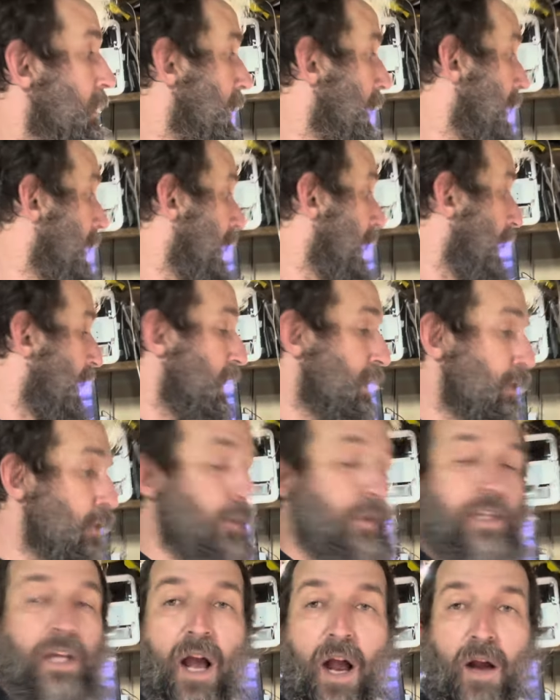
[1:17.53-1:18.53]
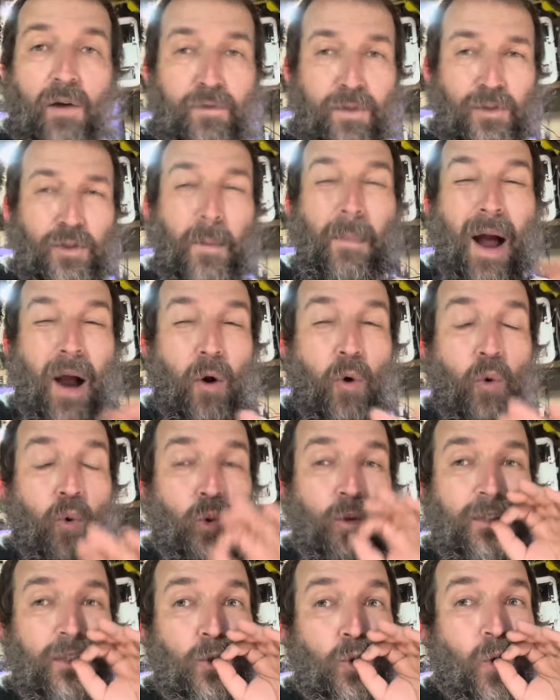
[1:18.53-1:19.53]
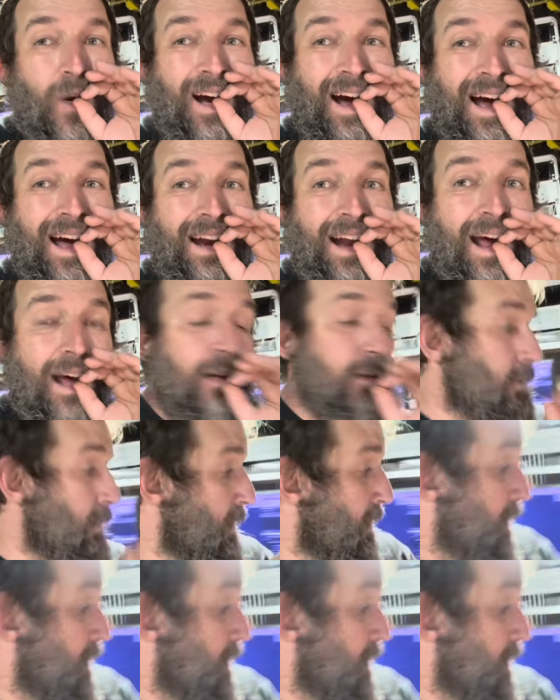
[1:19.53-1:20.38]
É, a que dilui em água faz uma bagunça do caralho.